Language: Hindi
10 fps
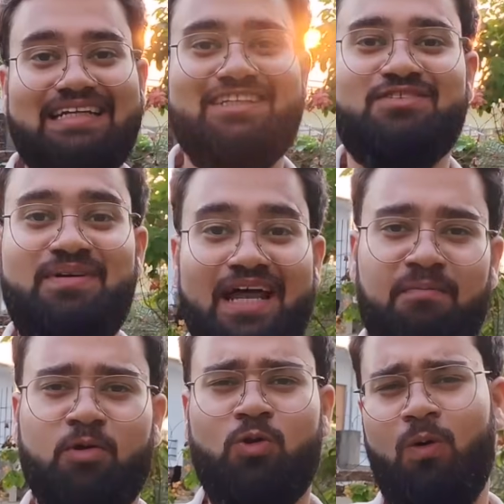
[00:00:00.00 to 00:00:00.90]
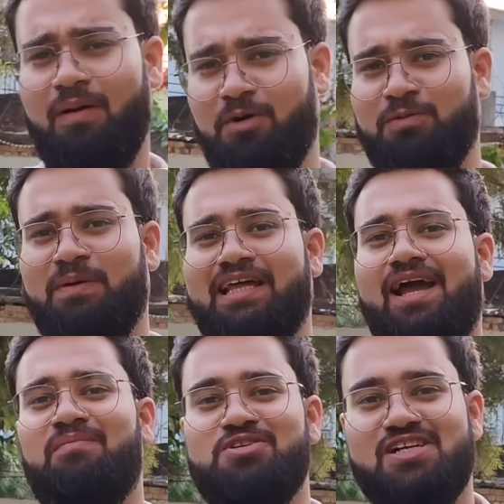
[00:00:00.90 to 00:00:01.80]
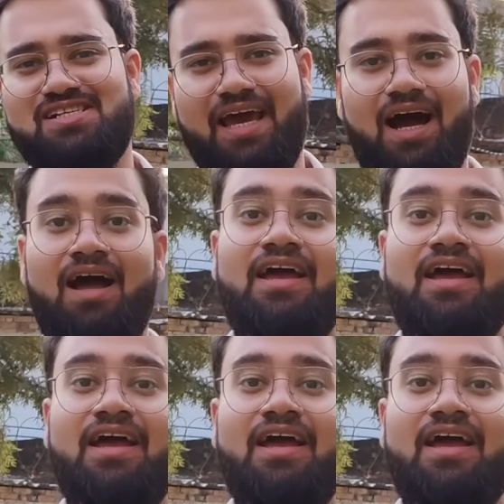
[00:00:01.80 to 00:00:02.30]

एडजस्टमेंट आपको थोड़ा बहुत पता यहाँ पर चल जाएगा